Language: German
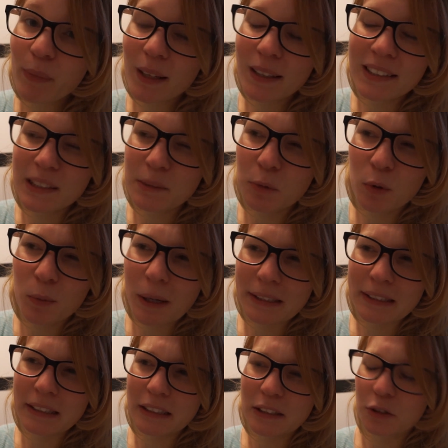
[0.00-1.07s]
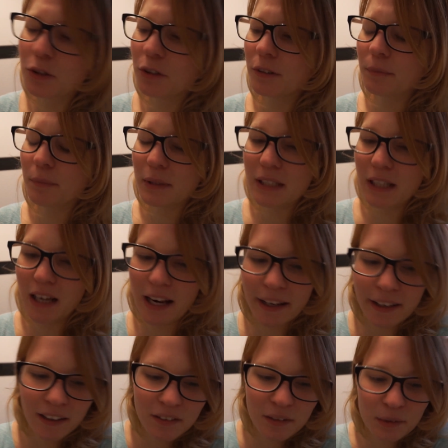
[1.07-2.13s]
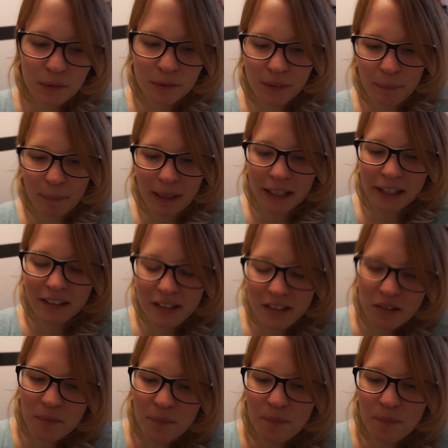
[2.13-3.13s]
sie beobachtet jetzt schon ein bisschen länger so, wenn man isst.